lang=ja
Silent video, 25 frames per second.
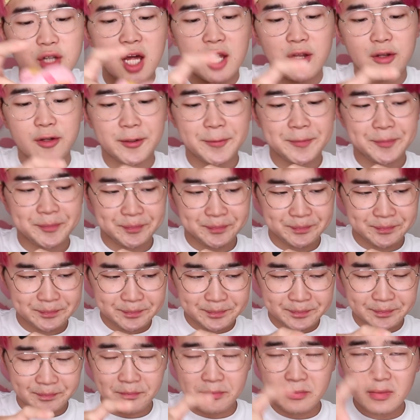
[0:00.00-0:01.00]
あの、
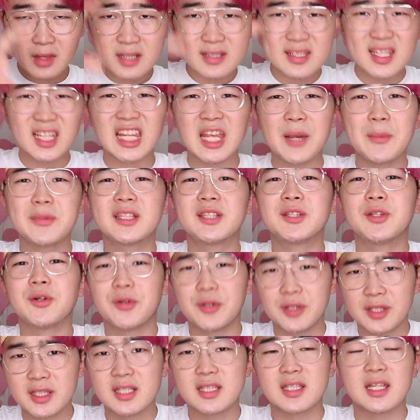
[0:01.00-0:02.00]
さっきも言った
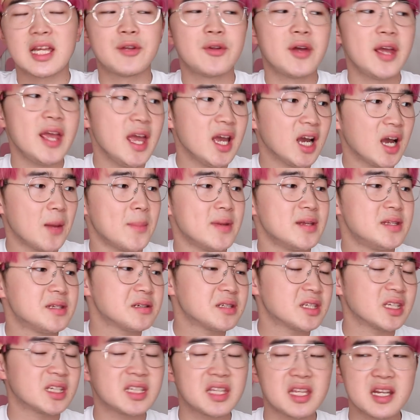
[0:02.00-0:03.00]
通り、あの、部屋がめちゃく
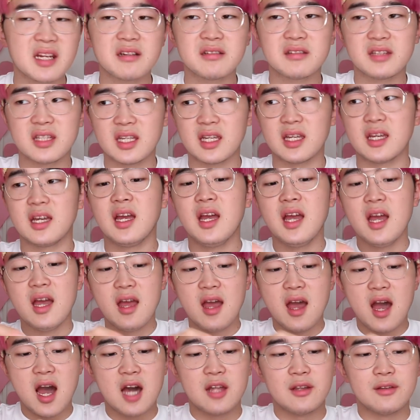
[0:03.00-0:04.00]
ちゃ汚くて、
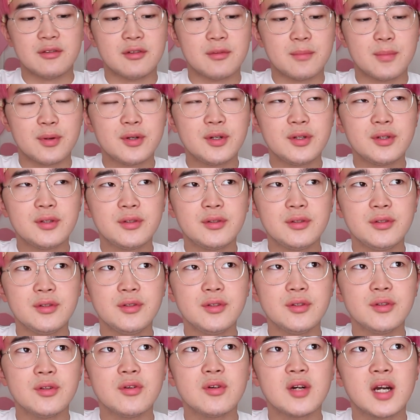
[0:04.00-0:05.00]
あの、僕
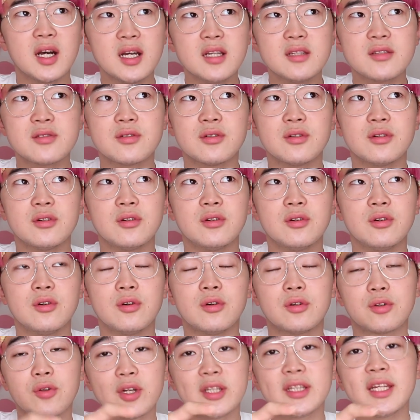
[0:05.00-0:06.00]
の動画、その、
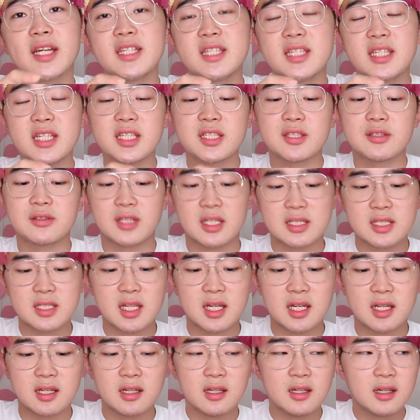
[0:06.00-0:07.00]
踊りたいシリーズって
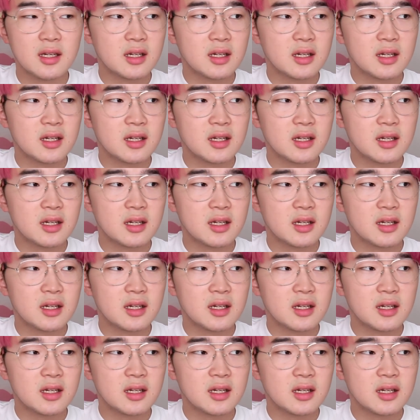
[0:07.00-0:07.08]
さ、